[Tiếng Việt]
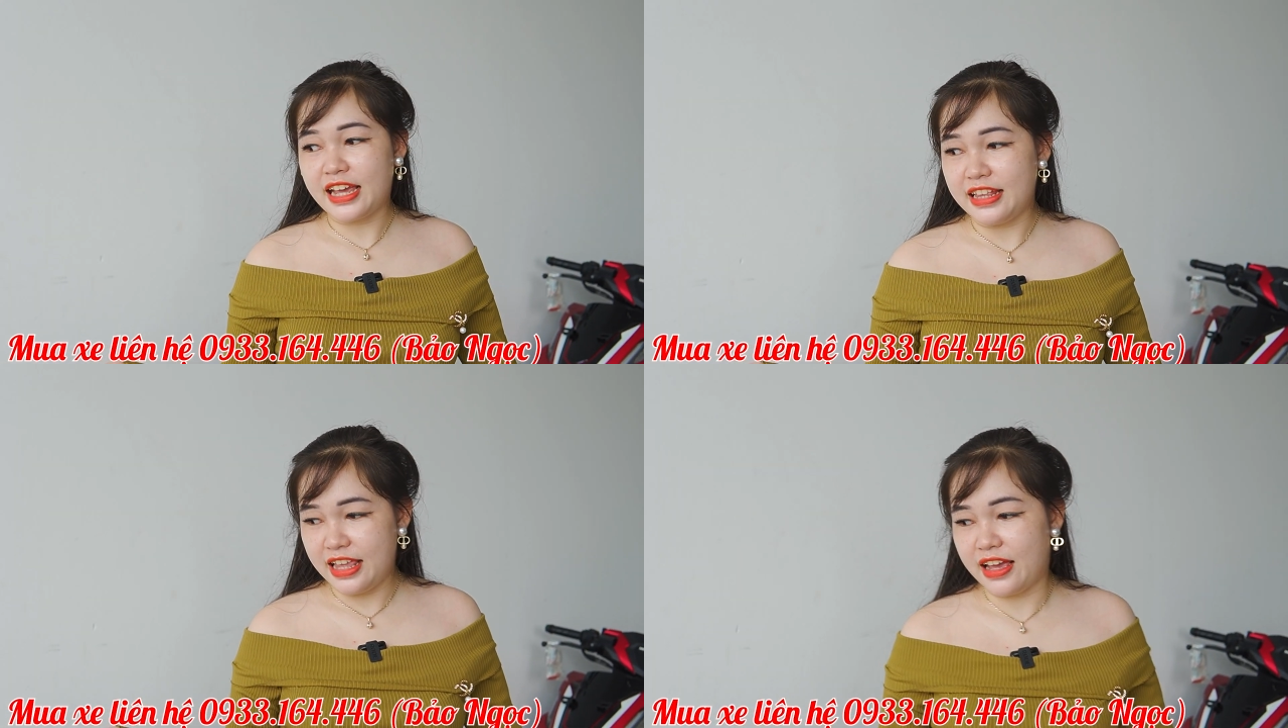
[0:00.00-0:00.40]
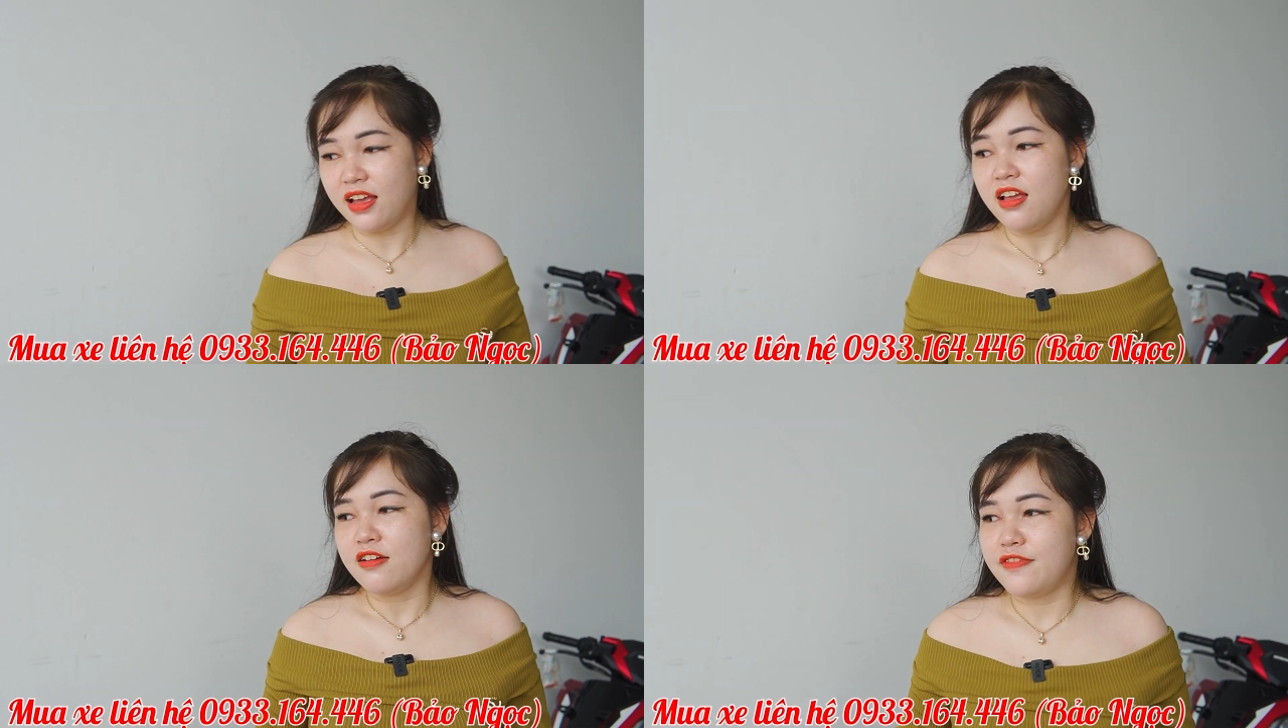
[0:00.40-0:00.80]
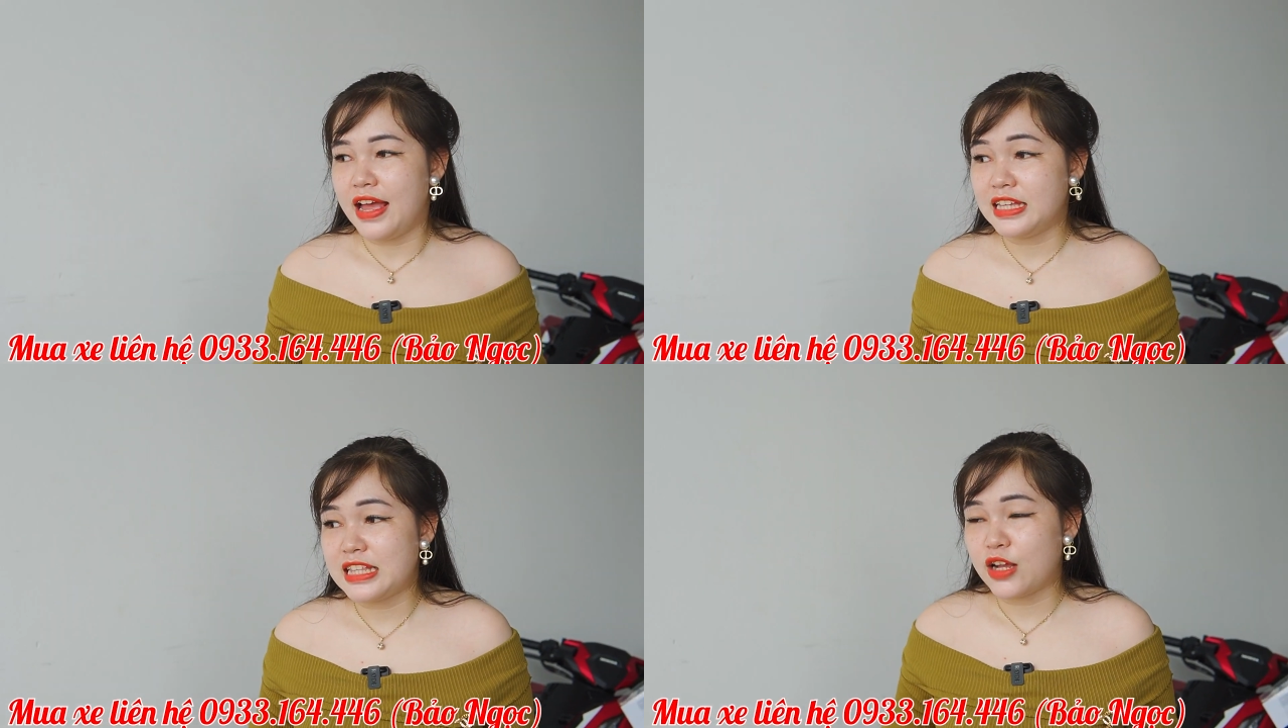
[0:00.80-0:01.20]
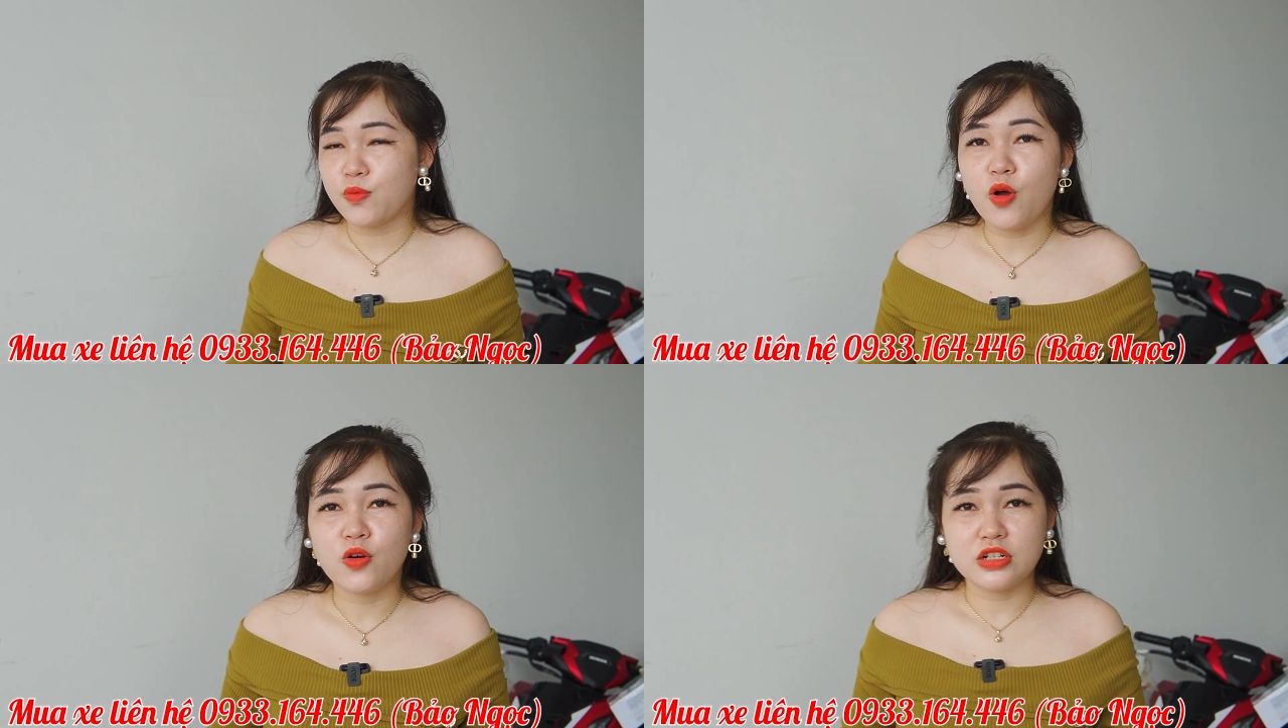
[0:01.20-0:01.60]
cả nhà. Và hiện tại
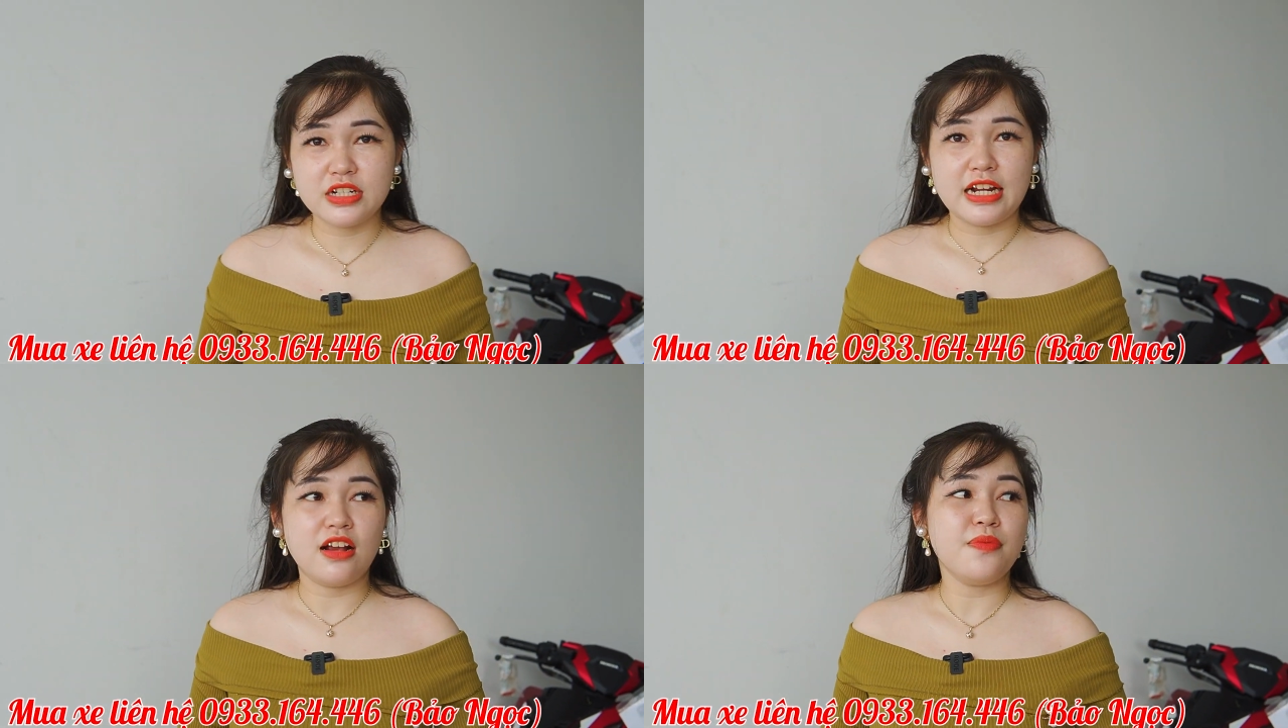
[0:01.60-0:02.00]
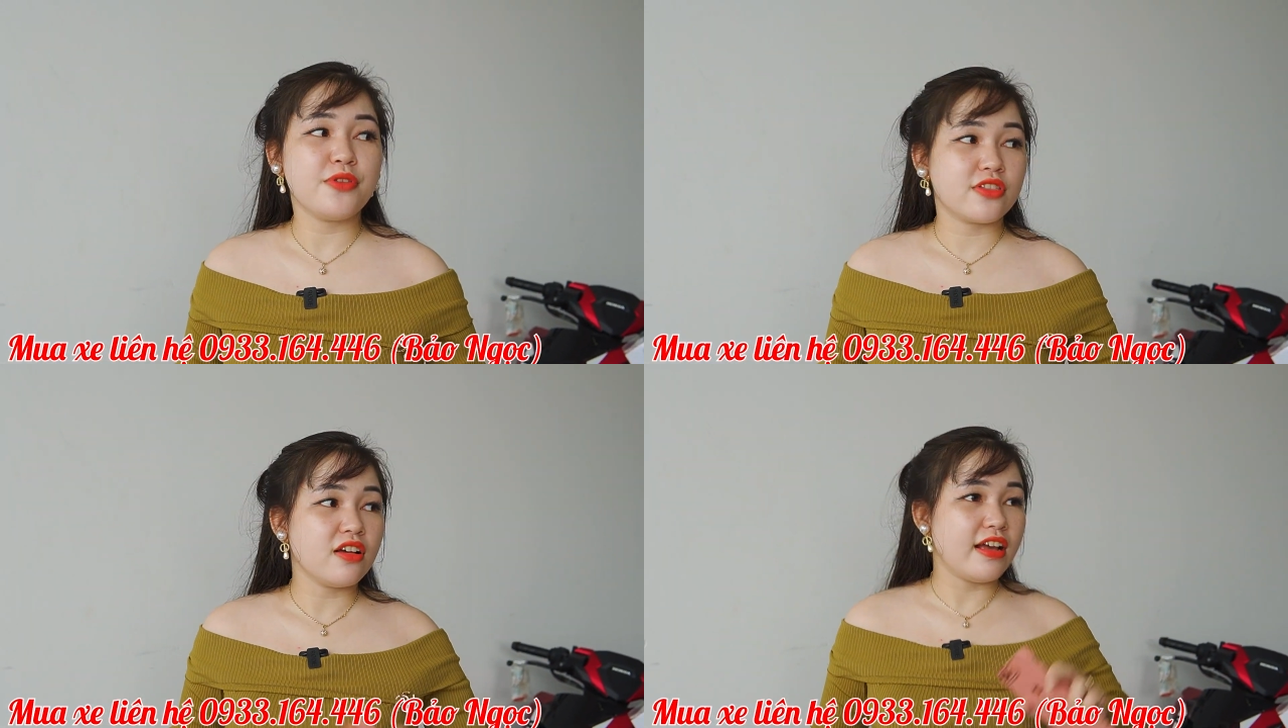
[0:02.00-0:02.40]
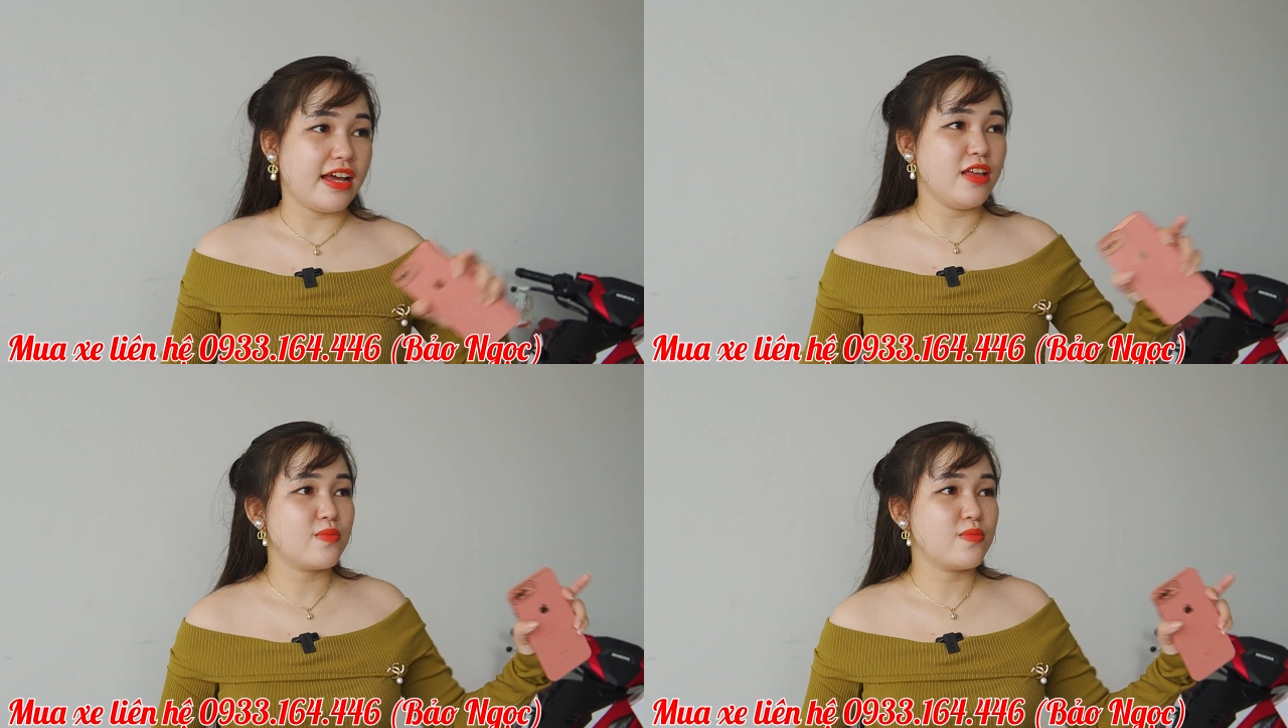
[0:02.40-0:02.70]
Ngọc có hỗ trợ trả góp cho tất cả các